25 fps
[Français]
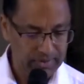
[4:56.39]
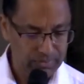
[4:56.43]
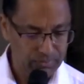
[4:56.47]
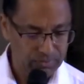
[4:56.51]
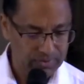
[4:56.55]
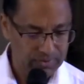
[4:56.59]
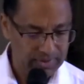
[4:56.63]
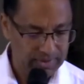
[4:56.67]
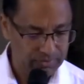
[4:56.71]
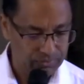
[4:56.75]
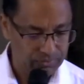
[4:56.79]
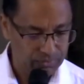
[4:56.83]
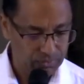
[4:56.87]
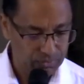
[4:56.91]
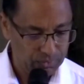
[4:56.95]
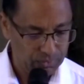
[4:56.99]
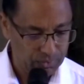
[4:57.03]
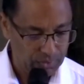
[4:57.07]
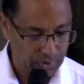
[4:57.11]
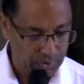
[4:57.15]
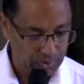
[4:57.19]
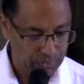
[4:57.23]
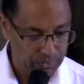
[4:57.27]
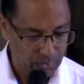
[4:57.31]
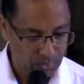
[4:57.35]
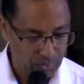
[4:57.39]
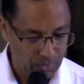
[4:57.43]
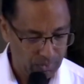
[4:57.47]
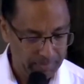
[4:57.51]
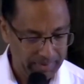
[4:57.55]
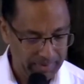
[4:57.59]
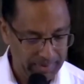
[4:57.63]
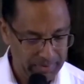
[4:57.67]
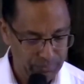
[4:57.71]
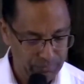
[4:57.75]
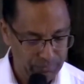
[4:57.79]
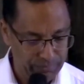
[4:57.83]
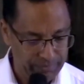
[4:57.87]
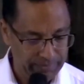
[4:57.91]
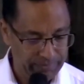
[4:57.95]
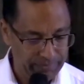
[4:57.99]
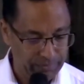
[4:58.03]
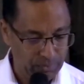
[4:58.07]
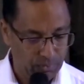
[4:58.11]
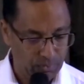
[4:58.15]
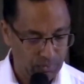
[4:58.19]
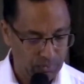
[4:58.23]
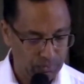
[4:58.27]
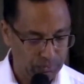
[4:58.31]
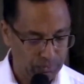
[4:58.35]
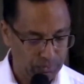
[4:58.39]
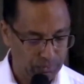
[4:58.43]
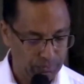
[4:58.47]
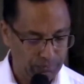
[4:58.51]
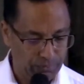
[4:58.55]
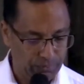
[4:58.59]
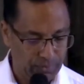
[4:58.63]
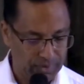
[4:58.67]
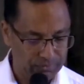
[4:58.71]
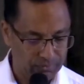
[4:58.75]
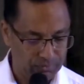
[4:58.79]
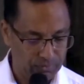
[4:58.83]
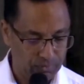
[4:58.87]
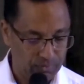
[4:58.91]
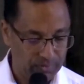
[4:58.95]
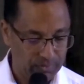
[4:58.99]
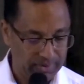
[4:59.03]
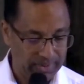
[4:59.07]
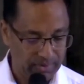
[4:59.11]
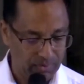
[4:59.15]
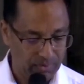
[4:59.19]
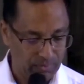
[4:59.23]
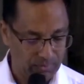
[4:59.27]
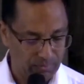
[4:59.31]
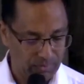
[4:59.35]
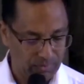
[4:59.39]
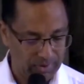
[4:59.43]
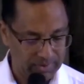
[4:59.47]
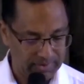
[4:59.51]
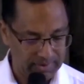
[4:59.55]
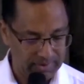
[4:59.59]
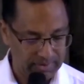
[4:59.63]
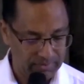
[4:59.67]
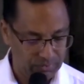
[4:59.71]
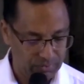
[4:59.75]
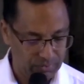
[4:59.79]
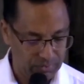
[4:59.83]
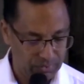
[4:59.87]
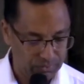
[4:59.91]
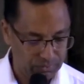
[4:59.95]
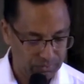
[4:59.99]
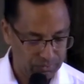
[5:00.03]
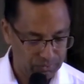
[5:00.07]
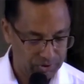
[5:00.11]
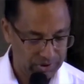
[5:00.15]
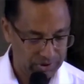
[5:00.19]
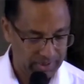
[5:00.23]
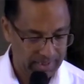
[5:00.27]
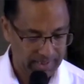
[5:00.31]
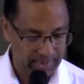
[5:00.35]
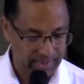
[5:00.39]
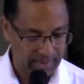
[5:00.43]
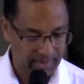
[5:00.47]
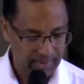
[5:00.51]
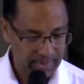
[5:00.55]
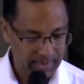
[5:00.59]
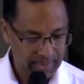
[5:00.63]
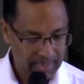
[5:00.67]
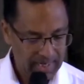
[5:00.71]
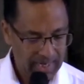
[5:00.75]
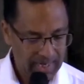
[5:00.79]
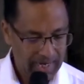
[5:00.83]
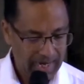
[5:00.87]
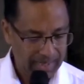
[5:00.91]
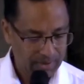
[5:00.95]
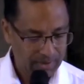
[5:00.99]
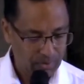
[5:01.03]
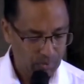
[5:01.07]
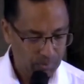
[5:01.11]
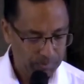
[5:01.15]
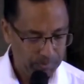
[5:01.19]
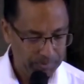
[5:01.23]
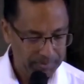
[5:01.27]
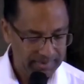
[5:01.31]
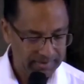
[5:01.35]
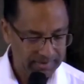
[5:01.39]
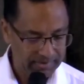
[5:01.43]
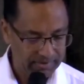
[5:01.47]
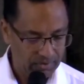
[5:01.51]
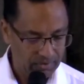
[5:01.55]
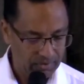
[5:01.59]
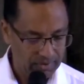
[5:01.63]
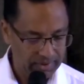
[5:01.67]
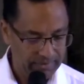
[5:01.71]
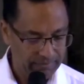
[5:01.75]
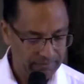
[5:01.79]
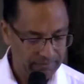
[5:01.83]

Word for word: nous étions de leur nombre et nous vivions autrefois selon les convoitises de notre chair, accomplissant les